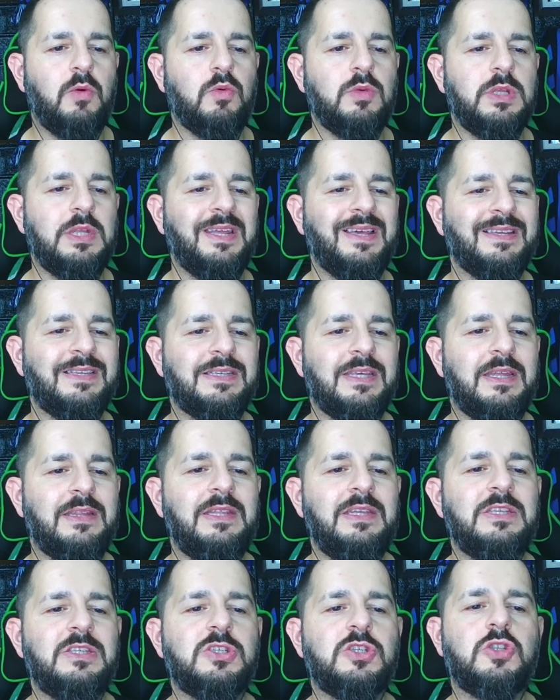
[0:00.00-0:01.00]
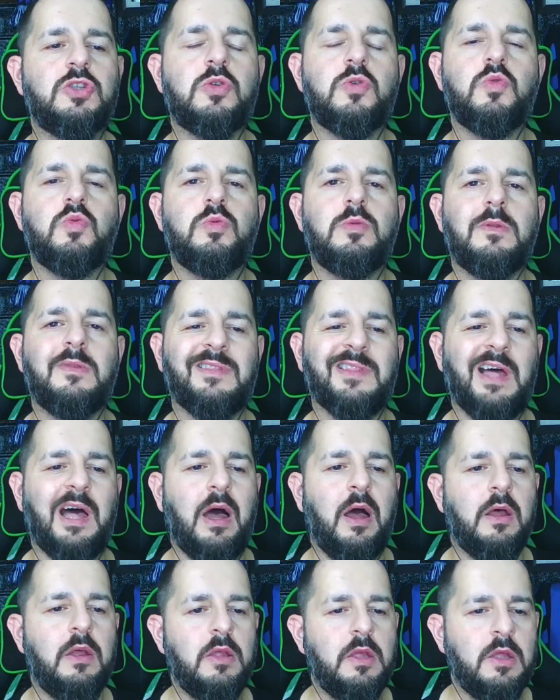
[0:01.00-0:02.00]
Udinese distrutta.